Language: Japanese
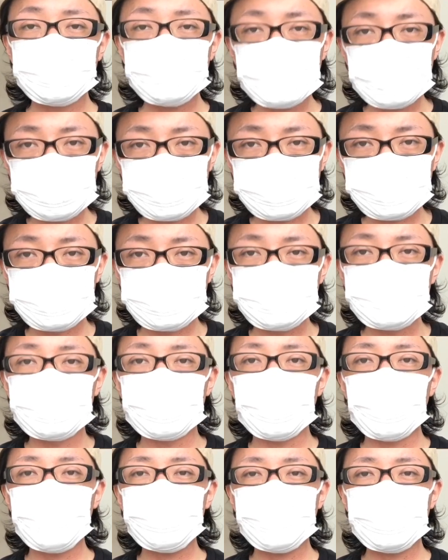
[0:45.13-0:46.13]
気がつく
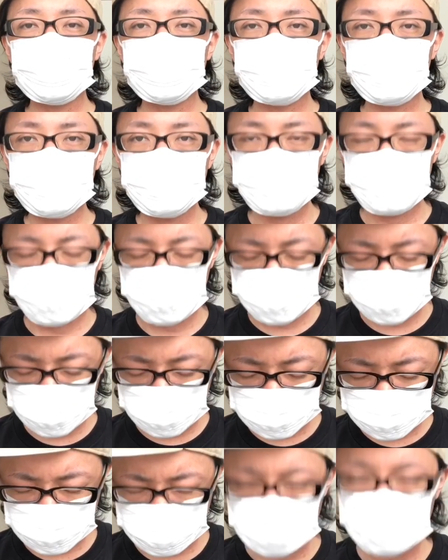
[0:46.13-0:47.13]
と甘い飲み物
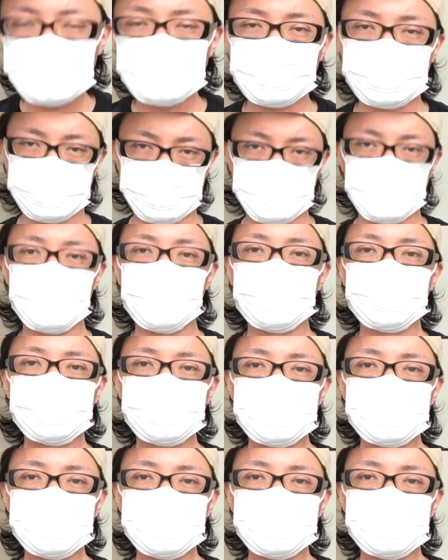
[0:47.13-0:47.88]
ばっかりでした